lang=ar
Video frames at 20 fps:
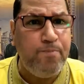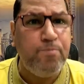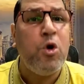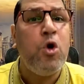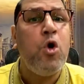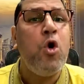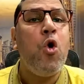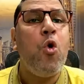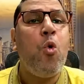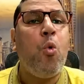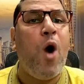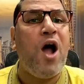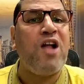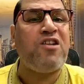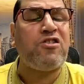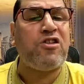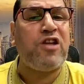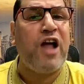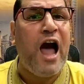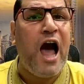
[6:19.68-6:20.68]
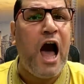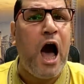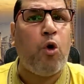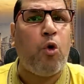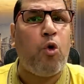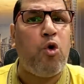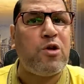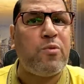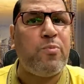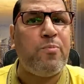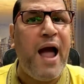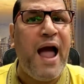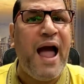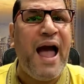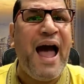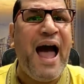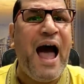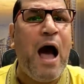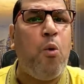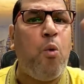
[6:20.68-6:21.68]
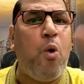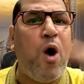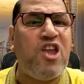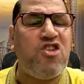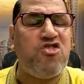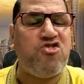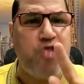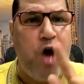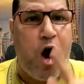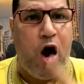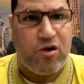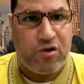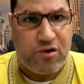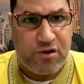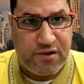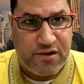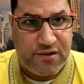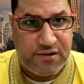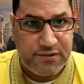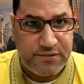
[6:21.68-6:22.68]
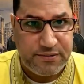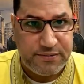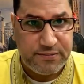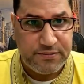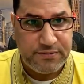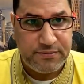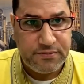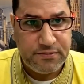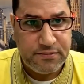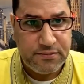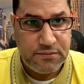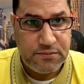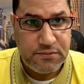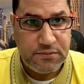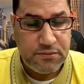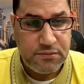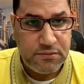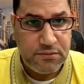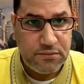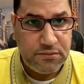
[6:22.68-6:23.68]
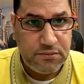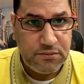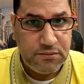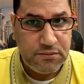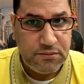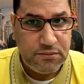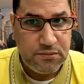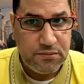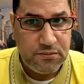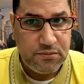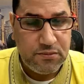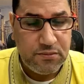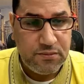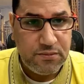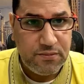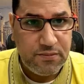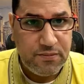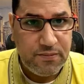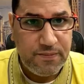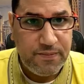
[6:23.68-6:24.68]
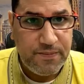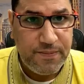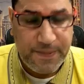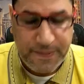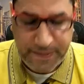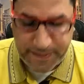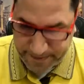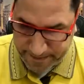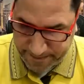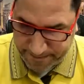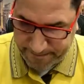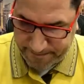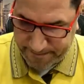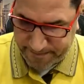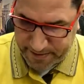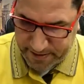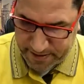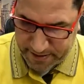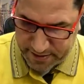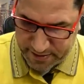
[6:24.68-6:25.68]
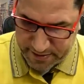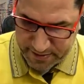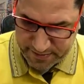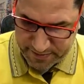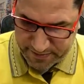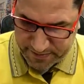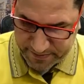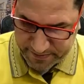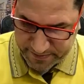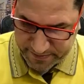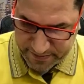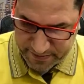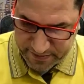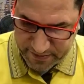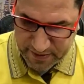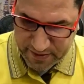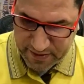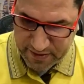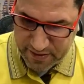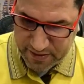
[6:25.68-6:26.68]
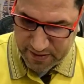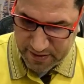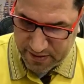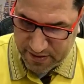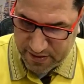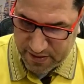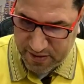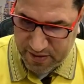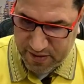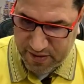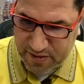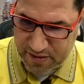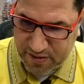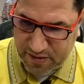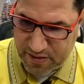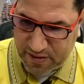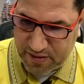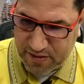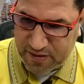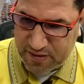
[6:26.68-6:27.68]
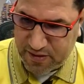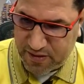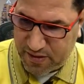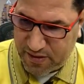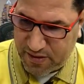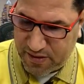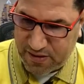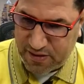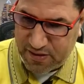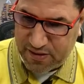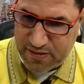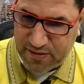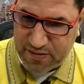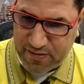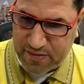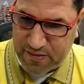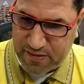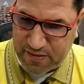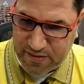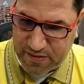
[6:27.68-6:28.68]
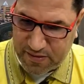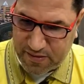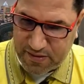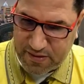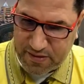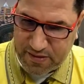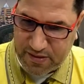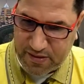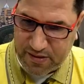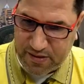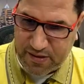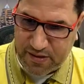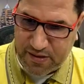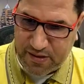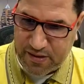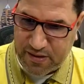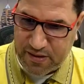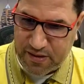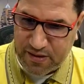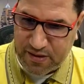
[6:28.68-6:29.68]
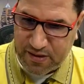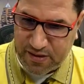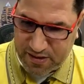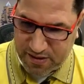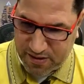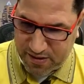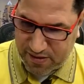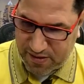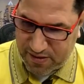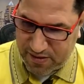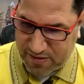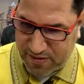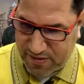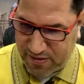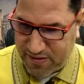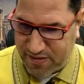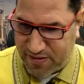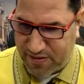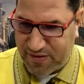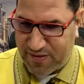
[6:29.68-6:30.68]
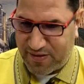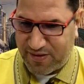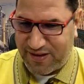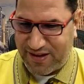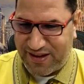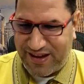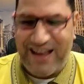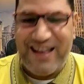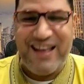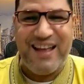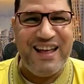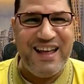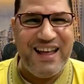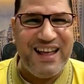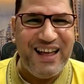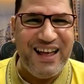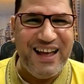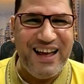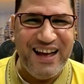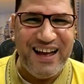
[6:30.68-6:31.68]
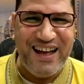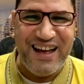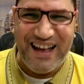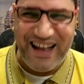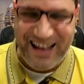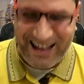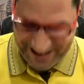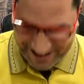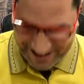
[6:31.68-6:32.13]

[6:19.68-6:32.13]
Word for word: القادم والتعاقد معاه أول الشهر طب وهو حضرتك لما انت بقى تكتشف ان بكره وانا اتحداك ان بكره الهبيده هيطلعوا يعملوا لايف ويقولوا